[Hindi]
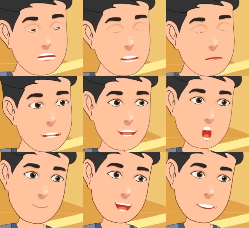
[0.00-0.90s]
तो अब मैं
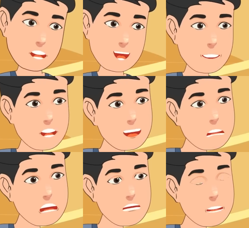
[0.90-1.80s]
देखना चाहता हूँ
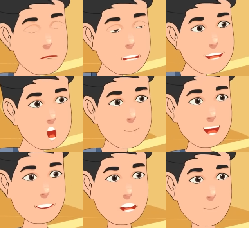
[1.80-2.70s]
कि उनके
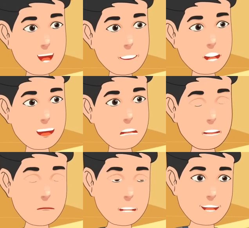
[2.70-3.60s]
वरदान
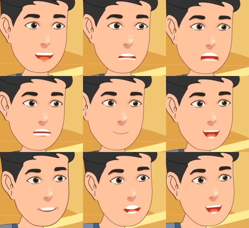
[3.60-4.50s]
यहाँ भी फलते हैं
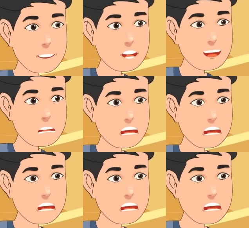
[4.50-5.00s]
या नहीं